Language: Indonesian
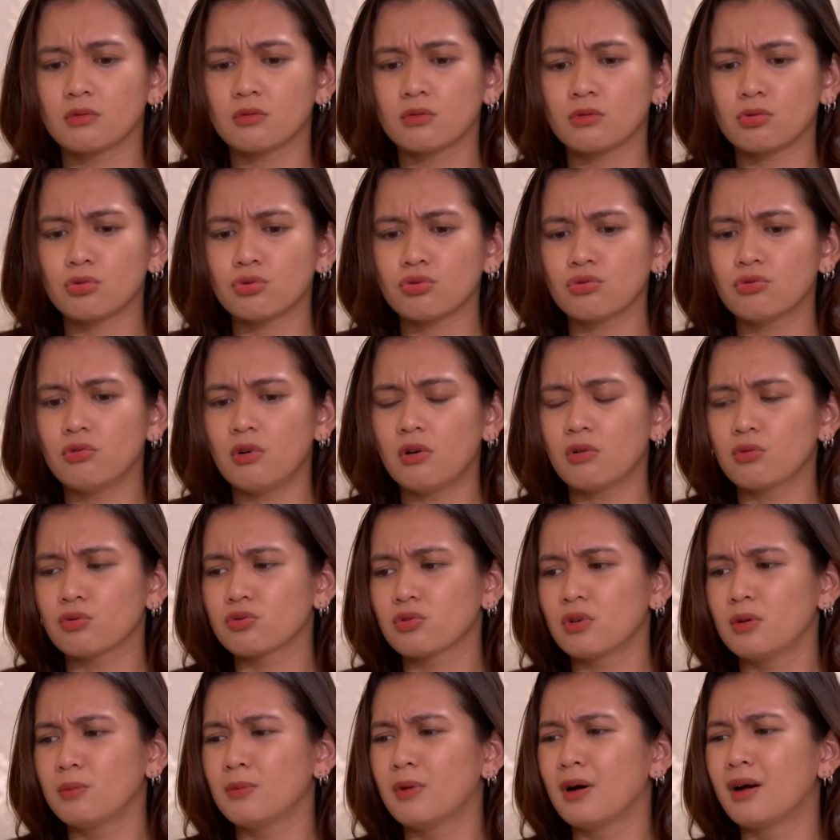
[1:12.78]
Terus gue harus
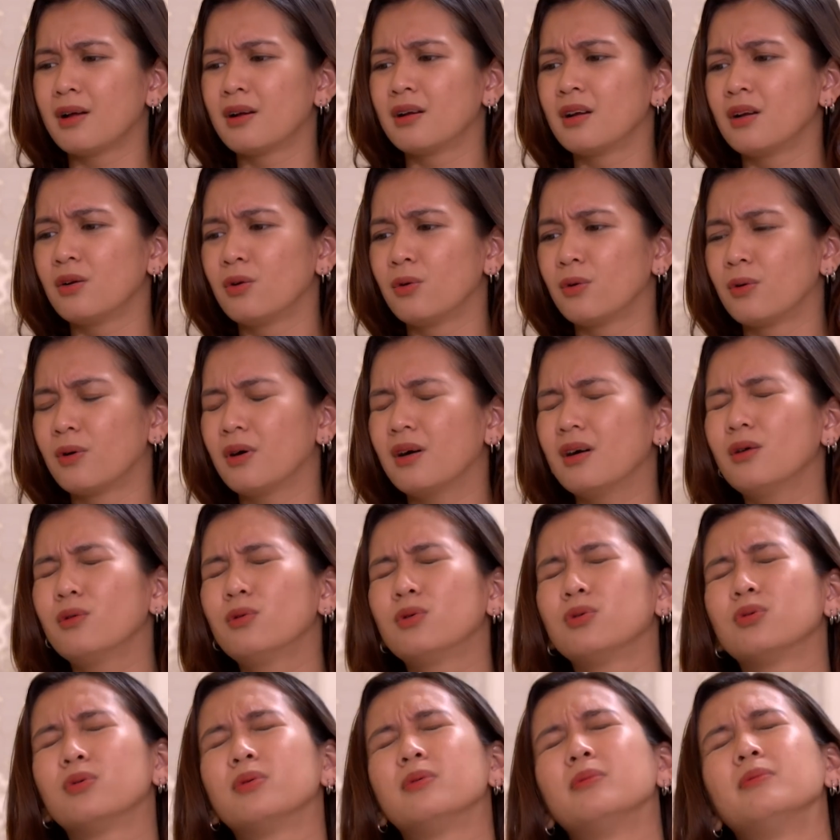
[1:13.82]
gimana dong?
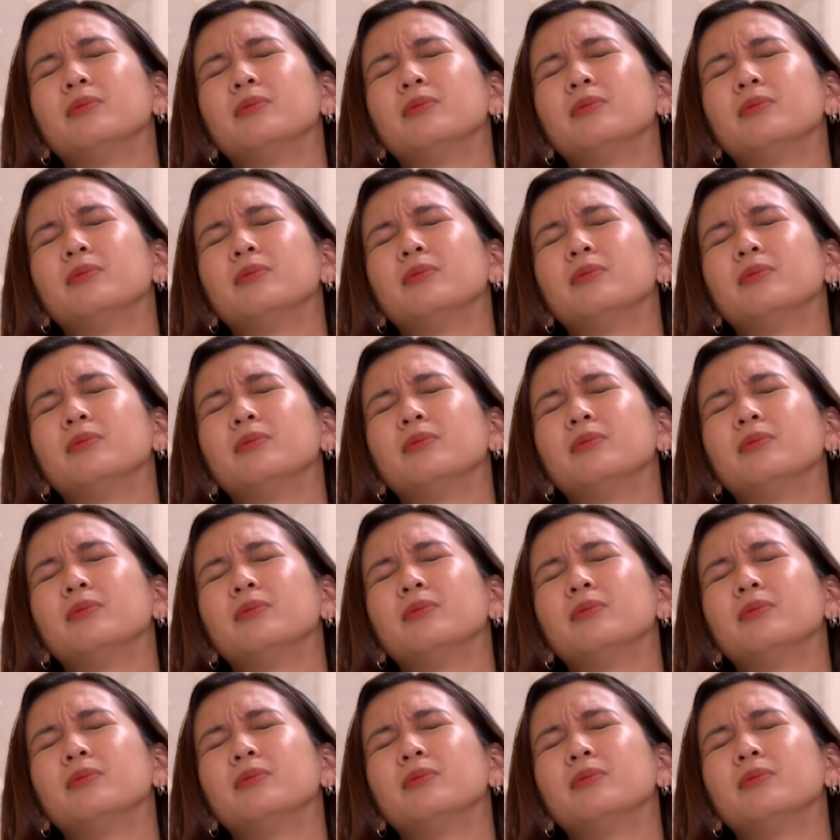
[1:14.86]
Aduh,